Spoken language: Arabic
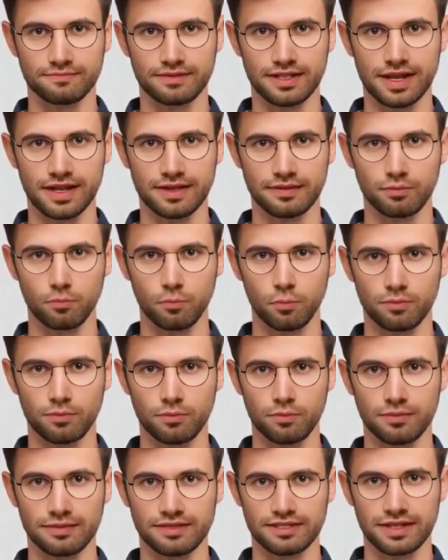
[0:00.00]
تعلم
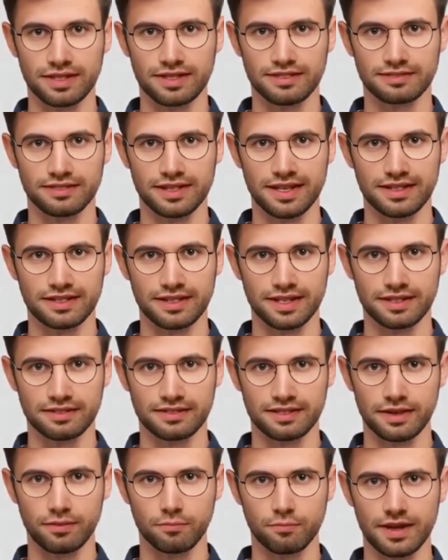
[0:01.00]
اللغة الإسبانية
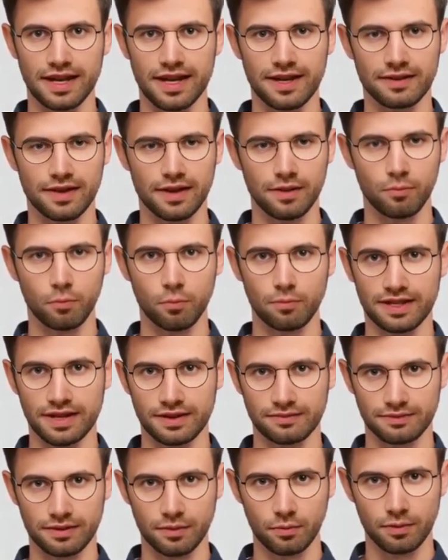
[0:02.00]
له العديد من
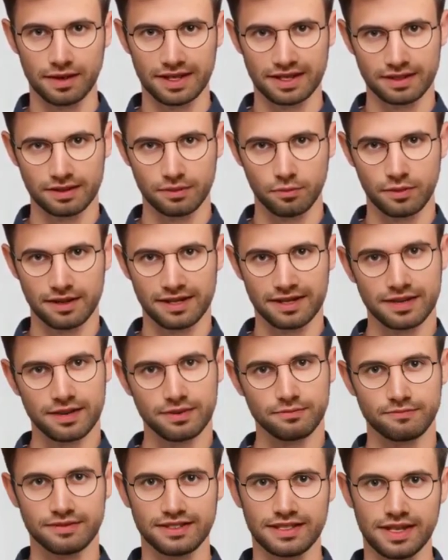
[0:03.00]
الفوائد
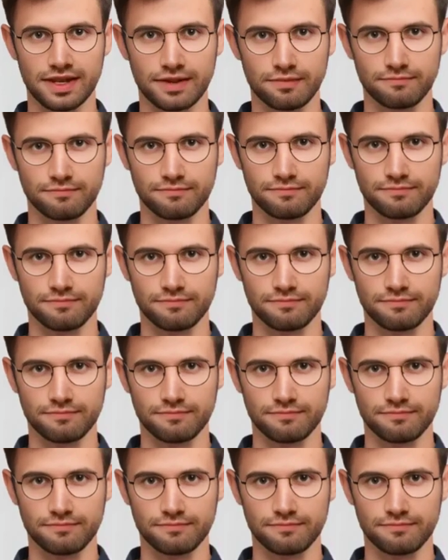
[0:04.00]
والأهمية